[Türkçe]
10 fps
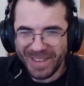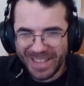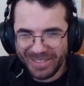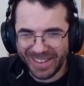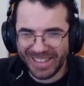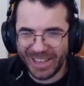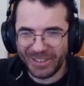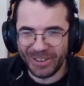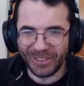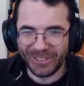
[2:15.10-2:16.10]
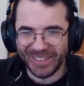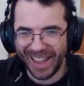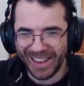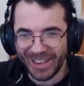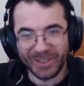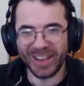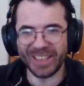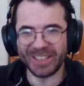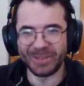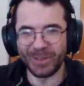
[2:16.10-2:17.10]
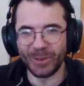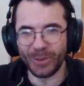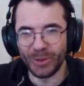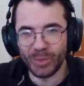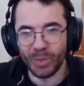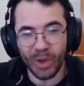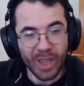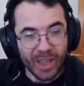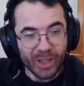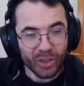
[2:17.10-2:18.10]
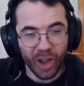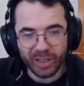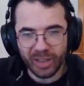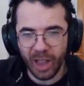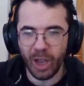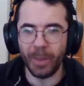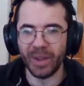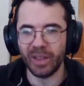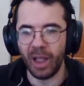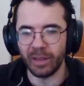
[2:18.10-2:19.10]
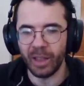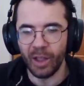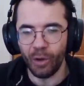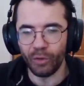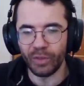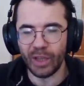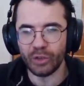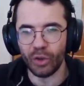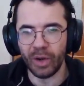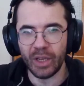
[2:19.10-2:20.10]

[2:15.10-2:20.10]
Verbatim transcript: Bede bak ne güzel oldu ya. Ne güzel açtı video gördünüz mü? Tahta kapatan. Ondan sonra